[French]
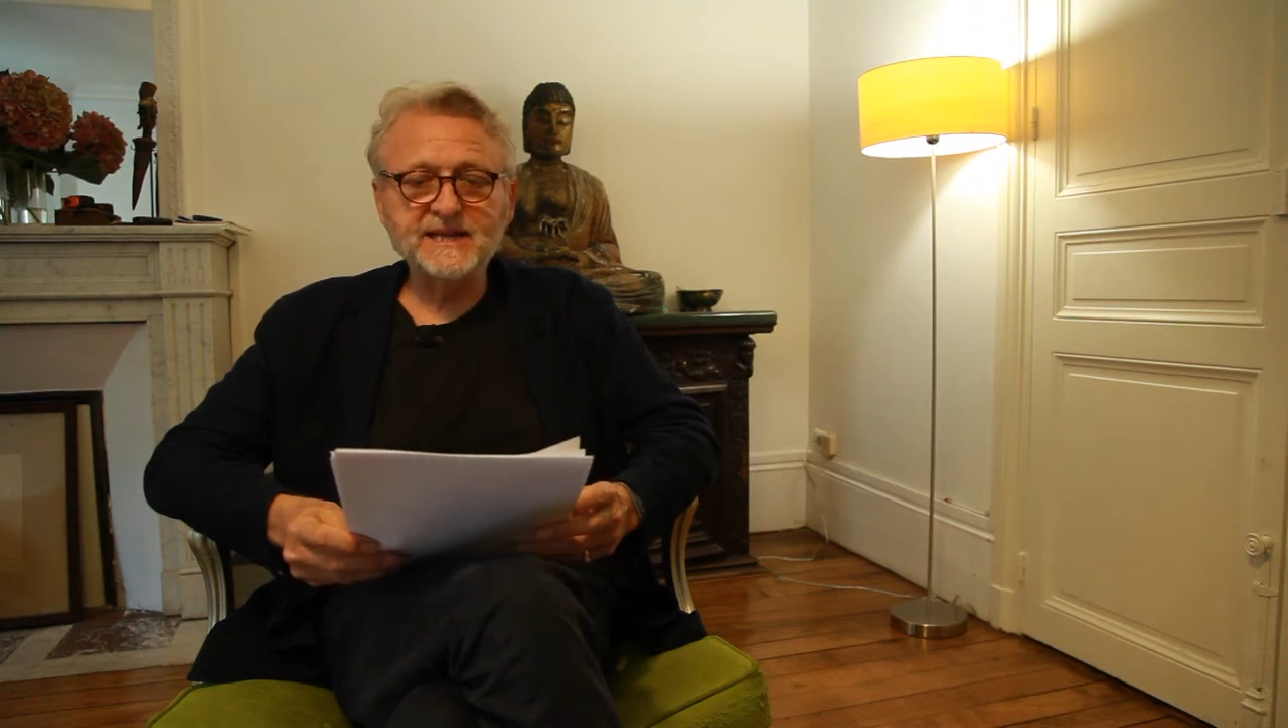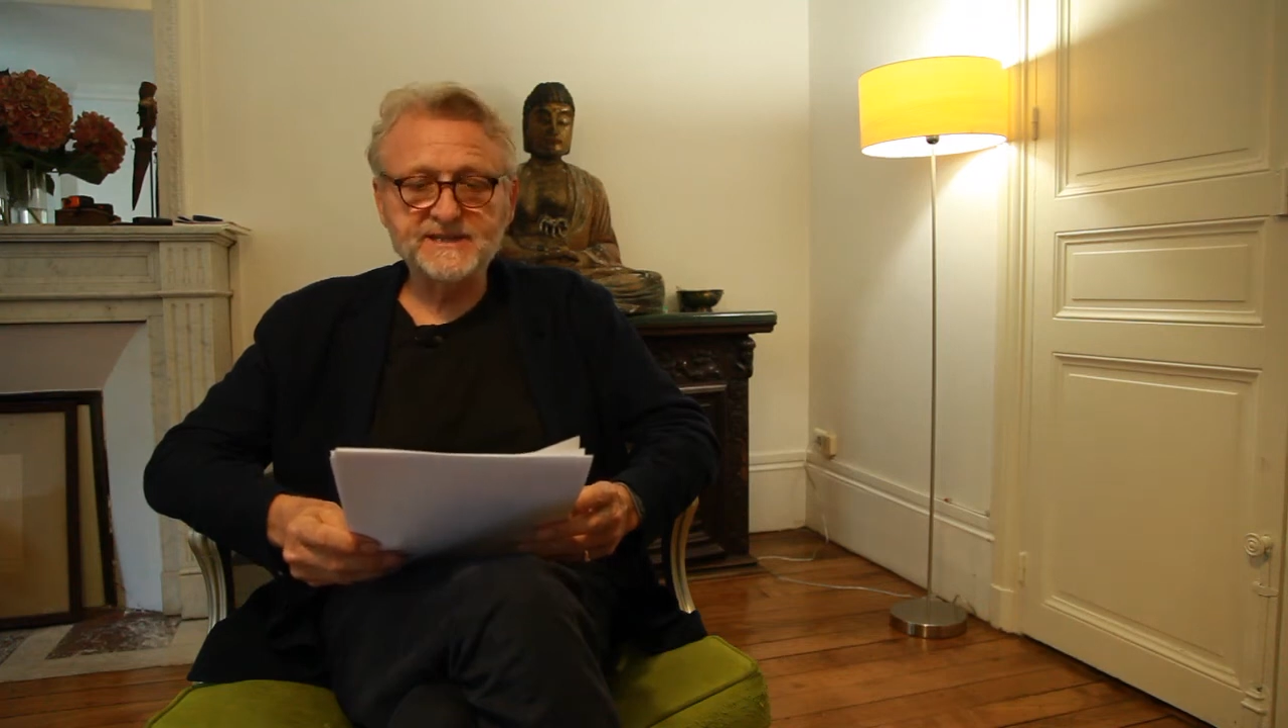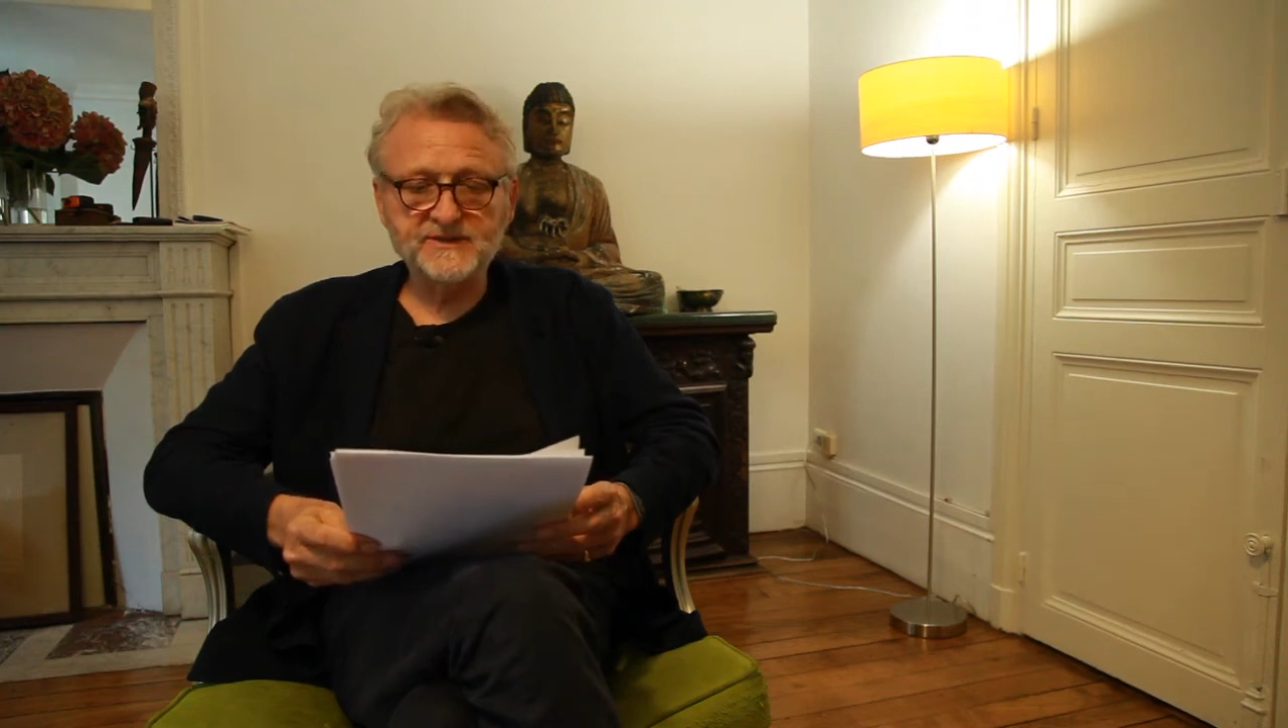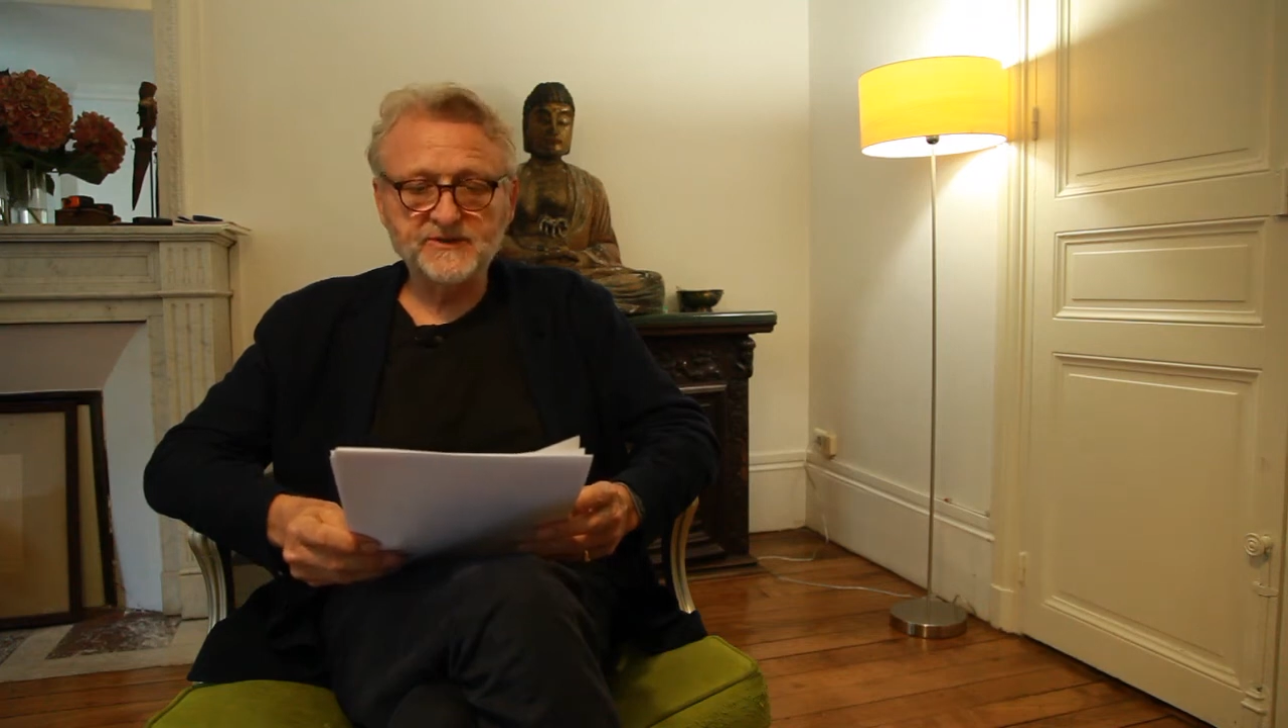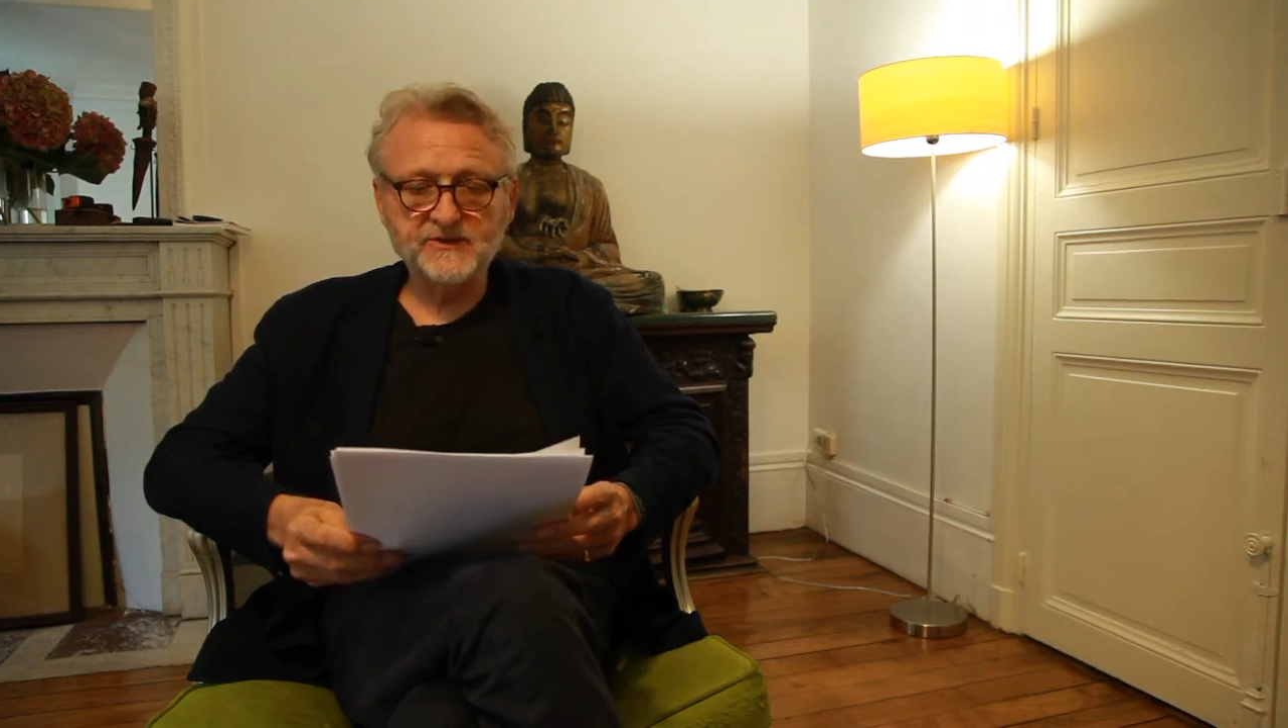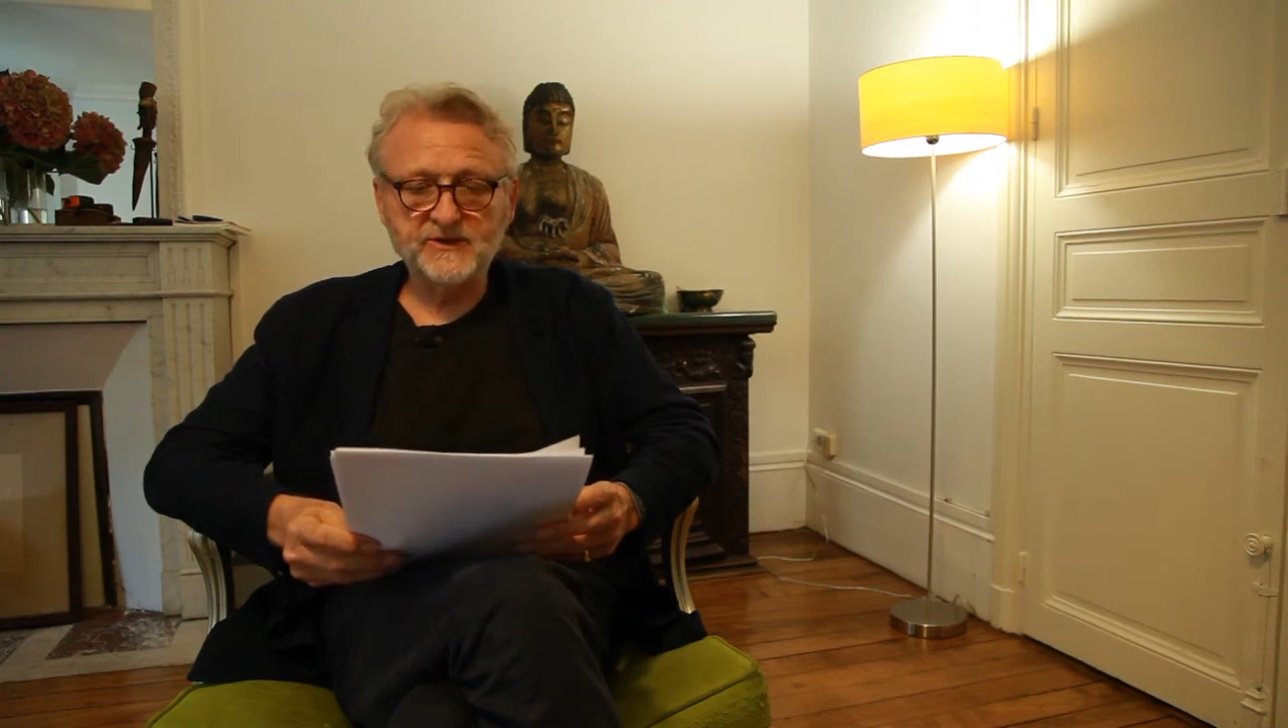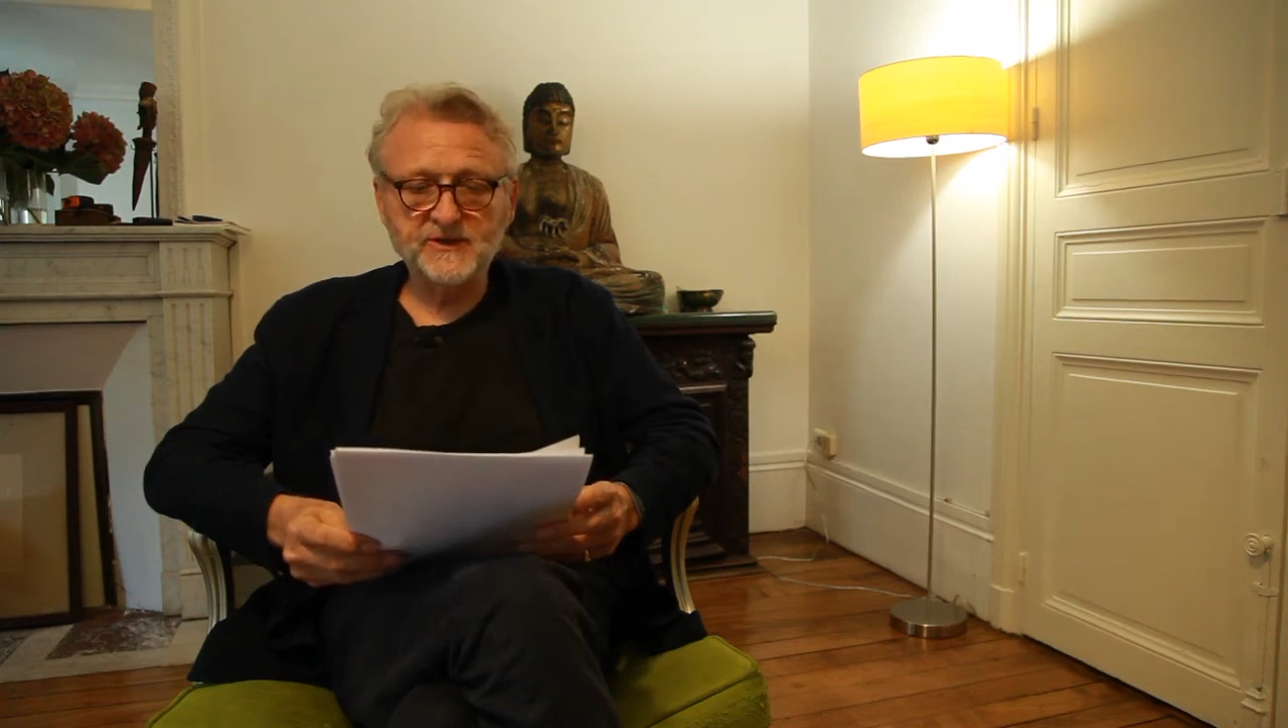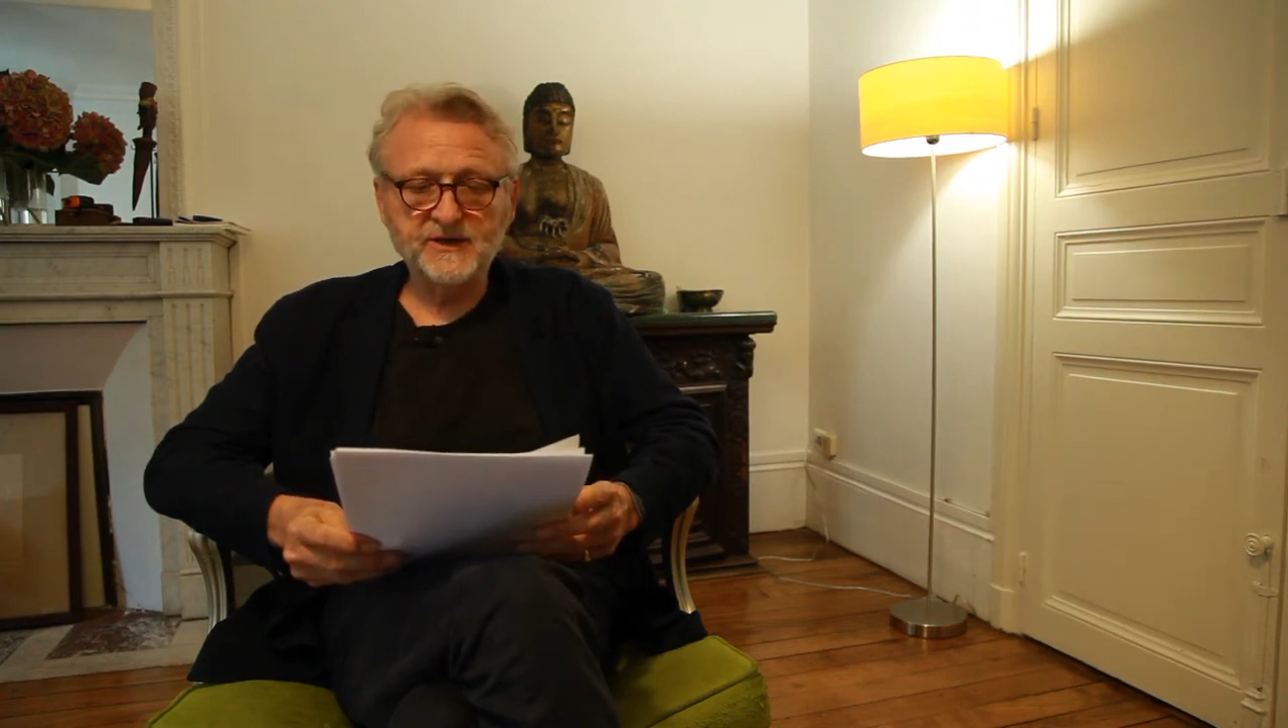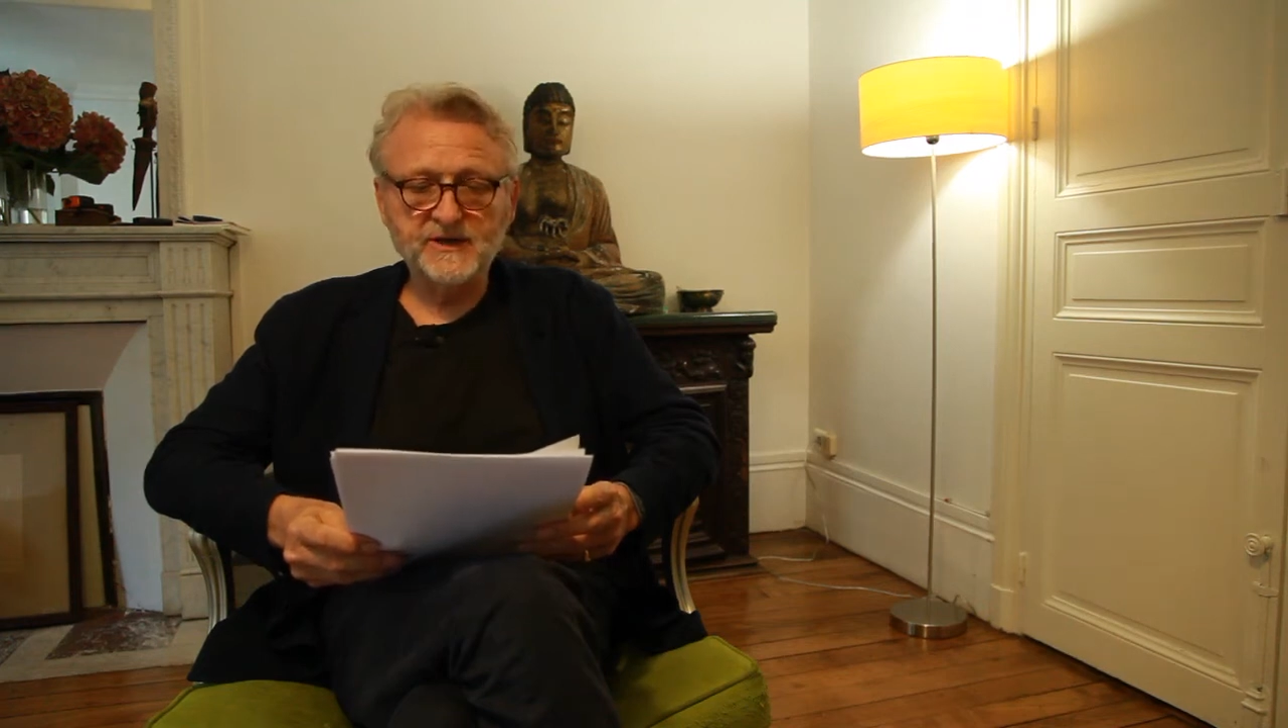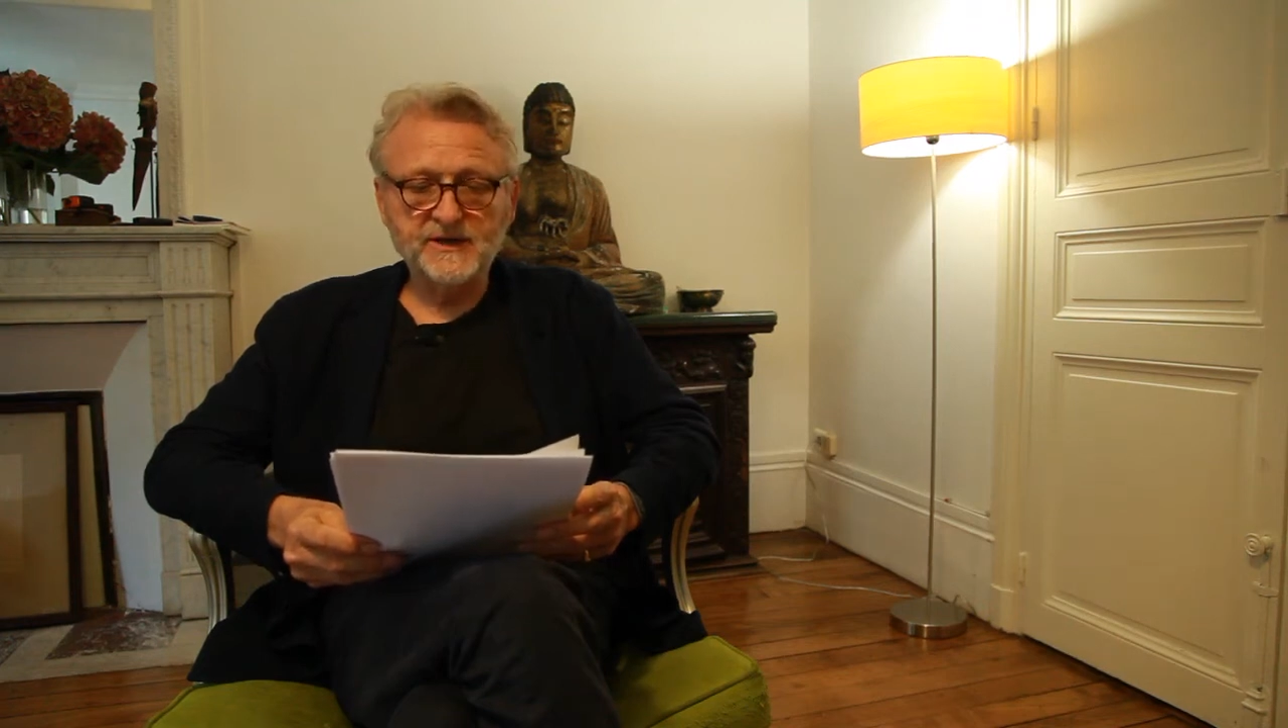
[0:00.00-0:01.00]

les heures,